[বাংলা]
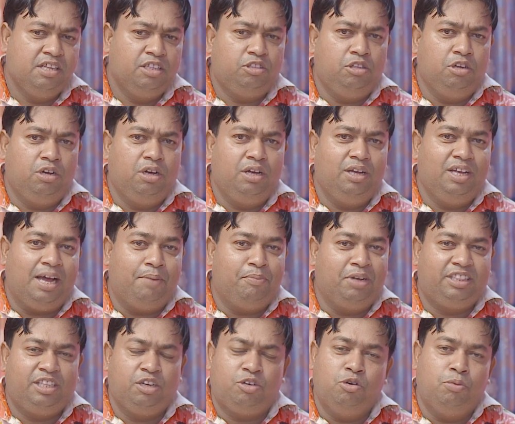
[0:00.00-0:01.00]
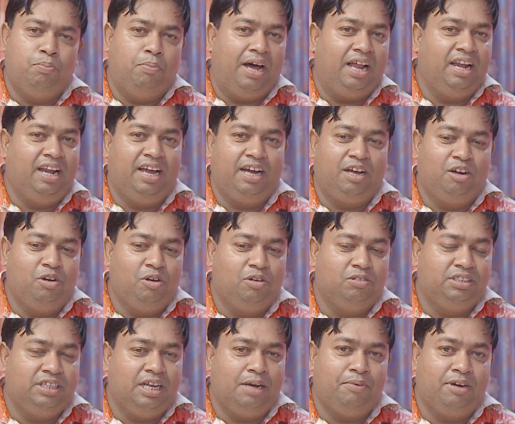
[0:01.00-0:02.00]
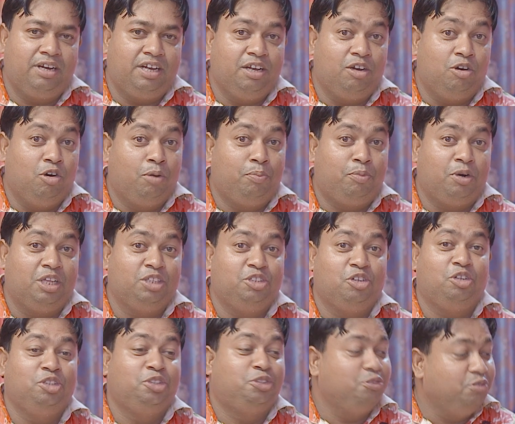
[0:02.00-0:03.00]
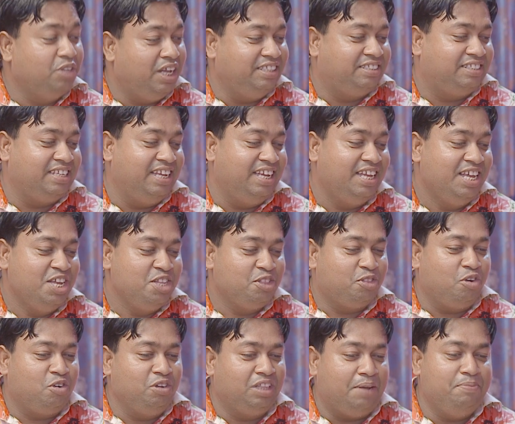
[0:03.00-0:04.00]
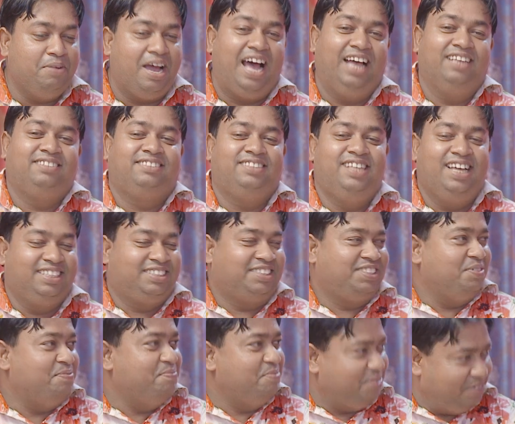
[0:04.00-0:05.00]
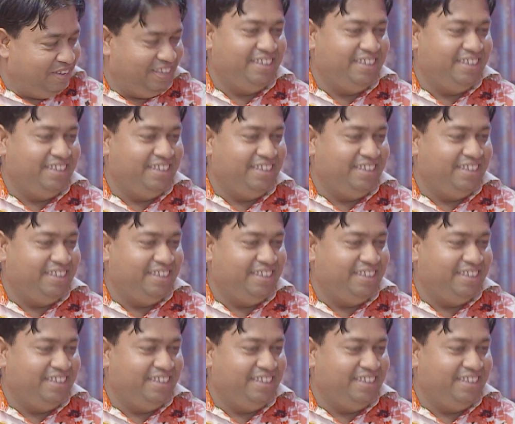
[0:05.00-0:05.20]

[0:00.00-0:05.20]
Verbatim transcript: তো আমার তো খুব ভাল লাগলো যে আমাকে গল্পটা যখন শুনাইছে তখন আমি হাসতে হাসতে মরি